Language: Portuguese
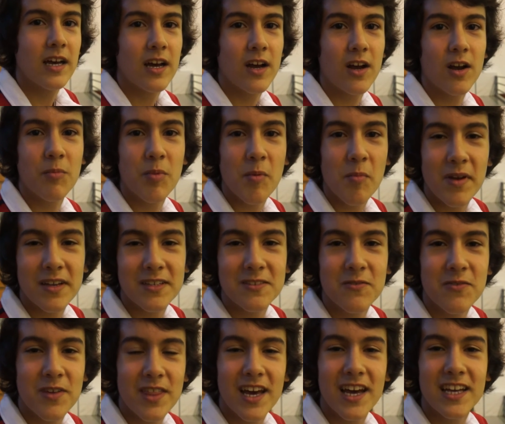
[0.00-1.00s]
Agora, para mais
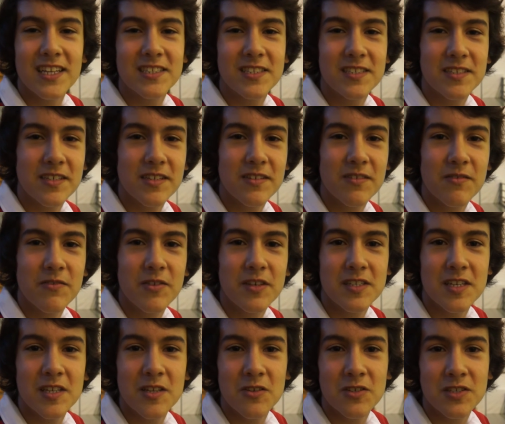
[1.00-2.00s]
novidades, eh,
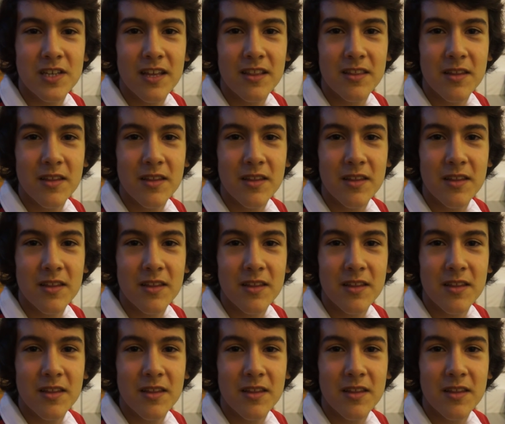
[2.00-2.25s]
visitem o site